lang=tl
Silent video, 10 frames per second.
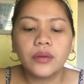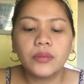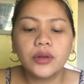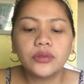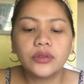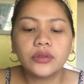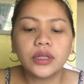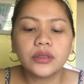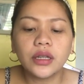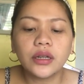mao to
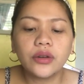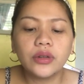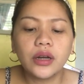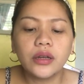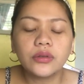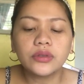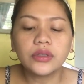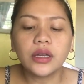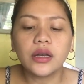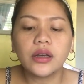nagtanaw na lang ko
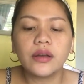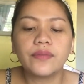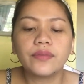sa